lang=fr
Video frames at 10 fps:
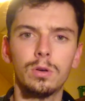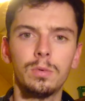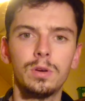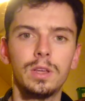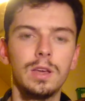
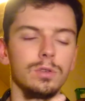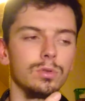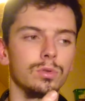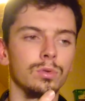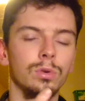comment les gars ils
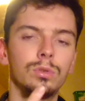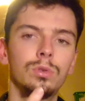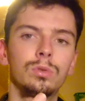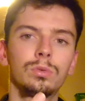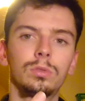se sont
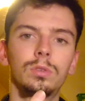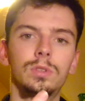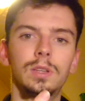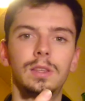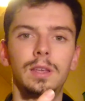rendus compte que
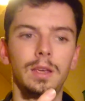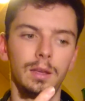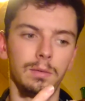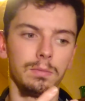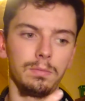
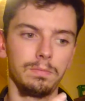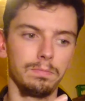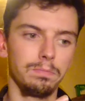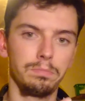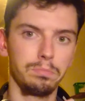c'était
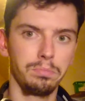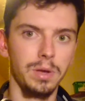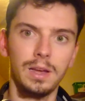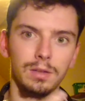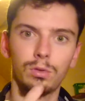
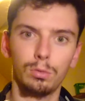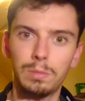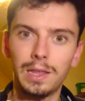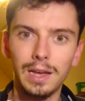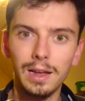pas un truc
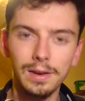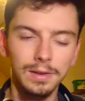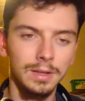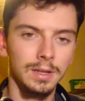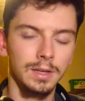banal
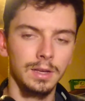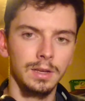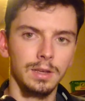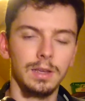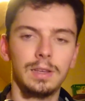
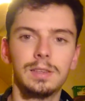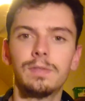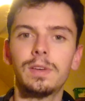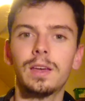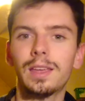et que ça
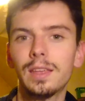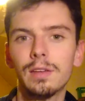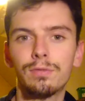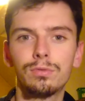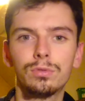n'avait rien
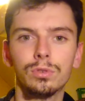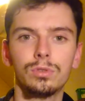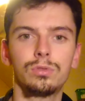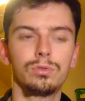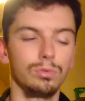à foutre
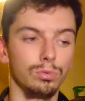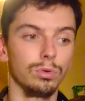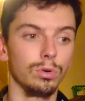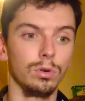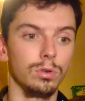
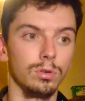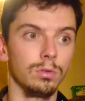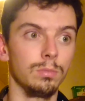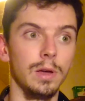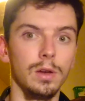sur euh,
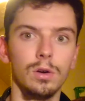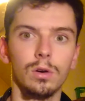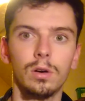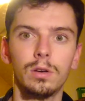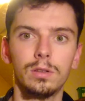bah,
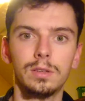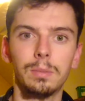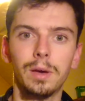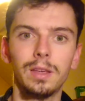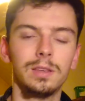leurs euh,
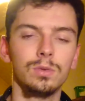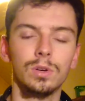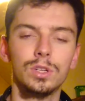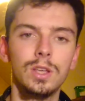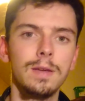appareils qu'ils ont
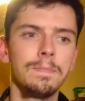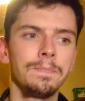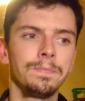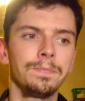achetés.